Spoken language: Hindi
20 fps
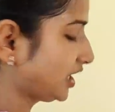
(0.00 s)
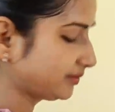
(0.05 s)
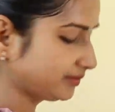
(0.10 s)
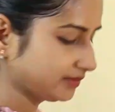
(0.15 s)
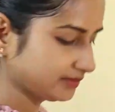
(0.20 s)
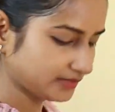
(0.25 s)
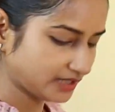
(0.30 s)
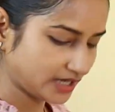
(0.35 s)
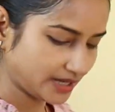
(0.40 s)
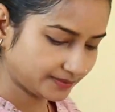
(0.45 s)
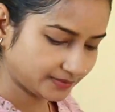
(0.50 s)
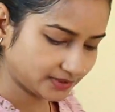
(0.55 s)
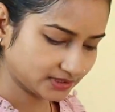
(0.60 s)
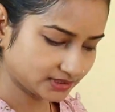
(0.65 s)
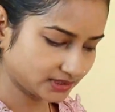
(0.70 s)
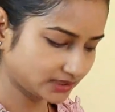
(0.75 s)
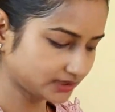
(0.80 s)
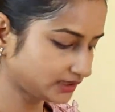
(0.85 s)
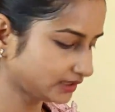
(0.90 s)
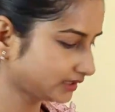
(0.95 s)
अभी मैं
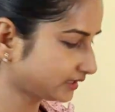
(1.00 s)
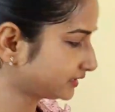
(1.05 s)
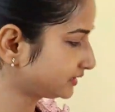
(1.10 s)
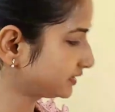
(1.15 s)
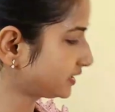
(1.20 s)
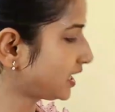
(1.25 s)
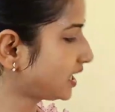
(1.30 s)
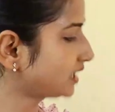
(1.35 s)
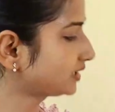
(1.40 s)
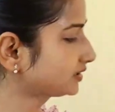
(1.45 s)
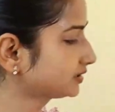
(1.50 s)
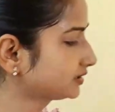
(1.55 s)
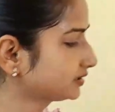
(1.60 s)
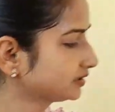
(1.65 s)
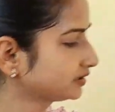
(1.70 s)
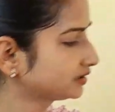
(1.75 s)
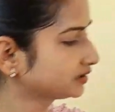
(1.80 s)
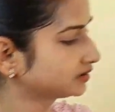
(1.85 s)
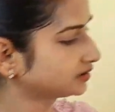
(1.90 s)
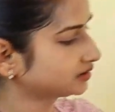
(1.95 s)
आपके साथ एक चार्ट
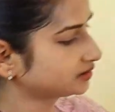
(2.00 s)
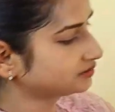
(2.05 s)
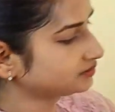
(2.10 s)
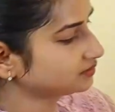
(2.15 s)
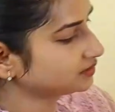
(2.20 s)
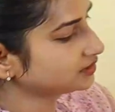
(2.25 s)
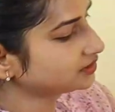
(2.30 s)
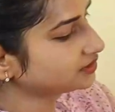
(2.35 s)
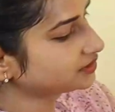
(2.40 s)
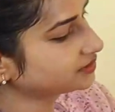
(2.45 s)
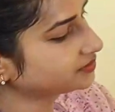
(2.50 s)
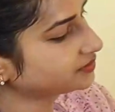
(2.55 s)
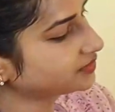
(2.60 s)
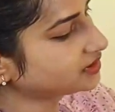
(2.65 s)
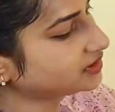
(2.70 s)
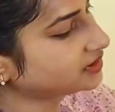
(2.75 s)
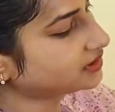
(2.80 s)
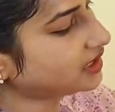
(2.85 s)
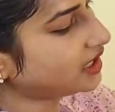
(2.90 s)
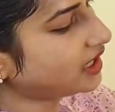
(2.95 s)
शेयर करूंगी
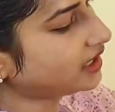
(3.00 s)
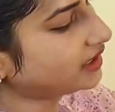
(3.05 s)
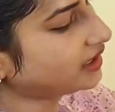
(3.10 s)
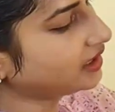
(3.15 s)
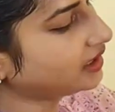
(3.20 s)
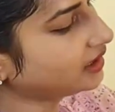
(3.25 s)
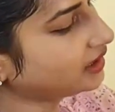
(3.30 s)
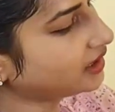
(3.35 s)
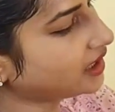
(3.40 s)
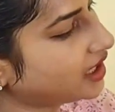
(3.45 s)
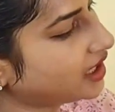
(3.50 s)
जिसमें सारा